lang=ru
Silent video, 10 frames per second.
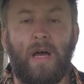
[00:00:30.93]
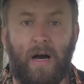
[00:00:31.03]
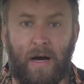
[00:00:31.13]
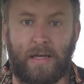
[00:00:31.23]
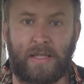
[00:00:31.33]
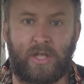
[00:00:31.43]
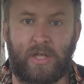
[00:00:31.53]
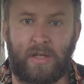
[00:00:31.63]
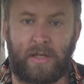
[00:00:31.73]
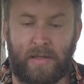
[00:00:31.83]
А,
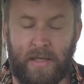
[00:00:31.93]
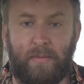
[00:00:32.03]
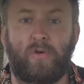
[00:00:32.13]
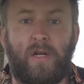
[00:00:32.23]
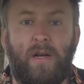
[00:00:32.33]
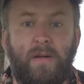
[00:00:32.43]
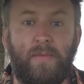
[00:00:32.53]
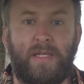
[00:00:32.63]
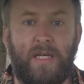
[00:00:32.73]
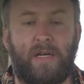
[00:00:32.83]
значит, заработали ли
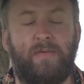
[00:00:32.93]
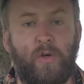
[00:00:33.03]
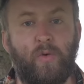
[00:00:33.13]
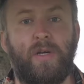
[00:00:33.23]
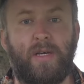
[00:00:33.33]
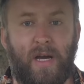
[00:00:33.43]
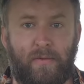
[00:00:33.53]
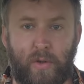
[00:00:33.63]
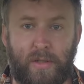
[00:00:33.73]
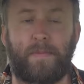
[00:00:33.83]
мы денег в июле и
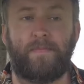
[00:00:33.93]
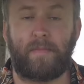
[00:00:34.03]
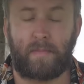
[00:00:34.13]
августе?